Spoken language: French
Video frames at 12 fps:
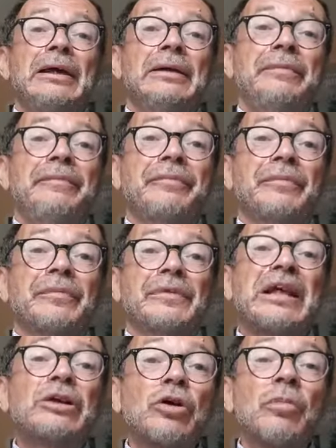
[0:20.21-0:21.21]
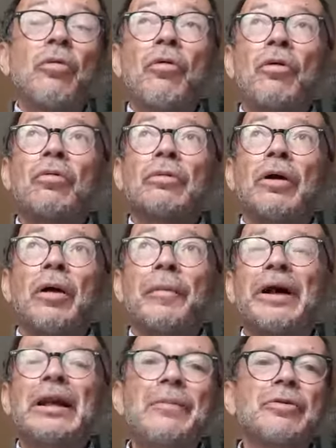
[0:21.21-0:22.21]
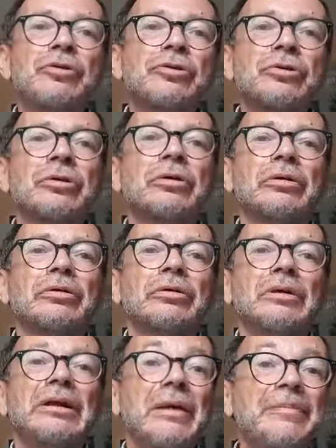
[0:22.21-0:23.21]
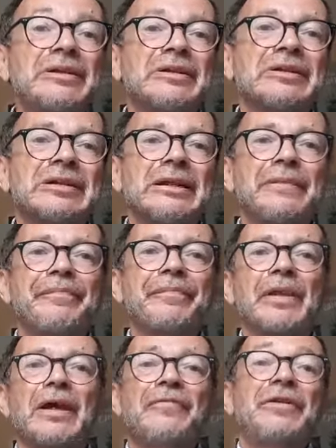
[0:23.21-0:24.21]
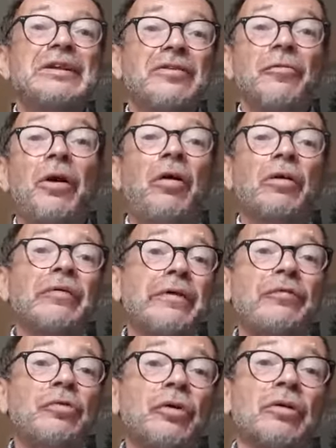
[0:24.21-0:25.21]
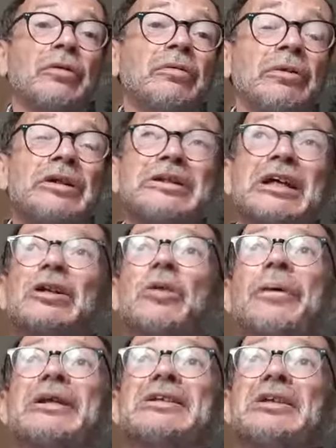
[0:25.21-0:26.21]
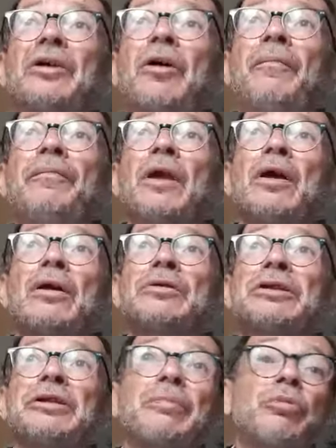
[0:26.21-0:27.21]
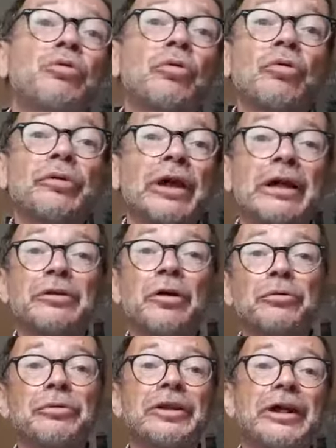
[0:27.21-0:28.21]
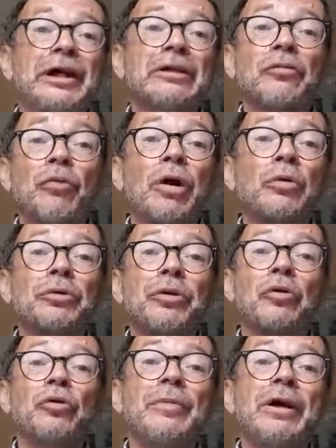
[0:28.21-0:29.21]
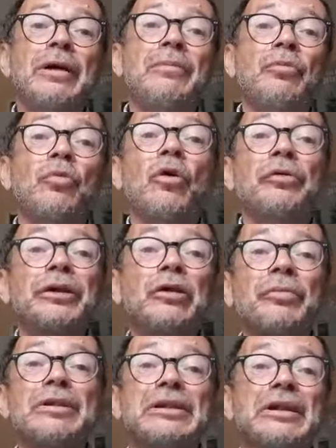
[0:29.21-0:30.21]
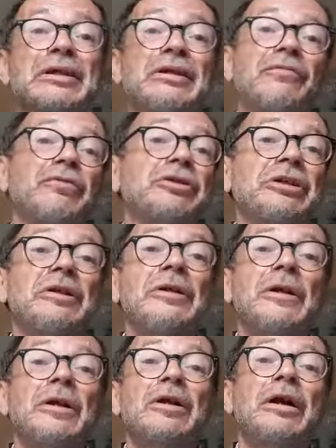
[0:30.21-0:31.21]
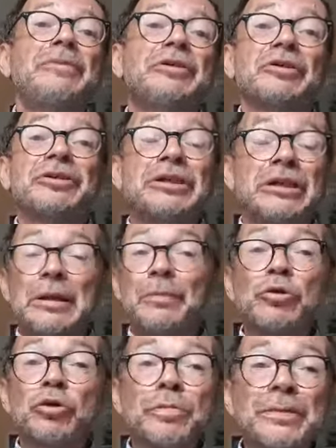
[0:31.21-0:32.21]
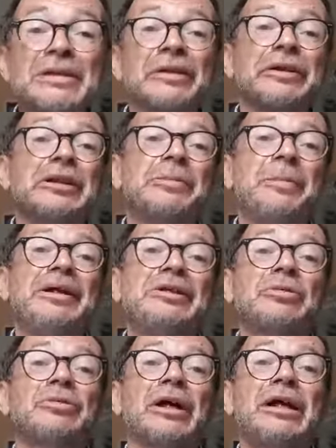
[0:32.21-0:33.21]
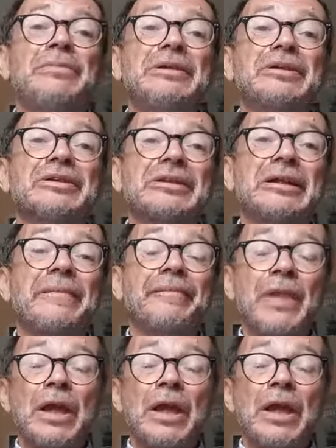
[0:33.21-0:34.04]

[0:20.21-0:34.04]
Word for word: Euh, quelques mots en préalable sur euh, la mise en scène effectivement, on l'avait vu dans les siècles précédents, c'était plutôt le directeur du théâtre, voire l'auteur lui-même, ou un des comédiens qui faisait la mise en scène, qui était plus une mise en espace qu'une réelle mise en scène.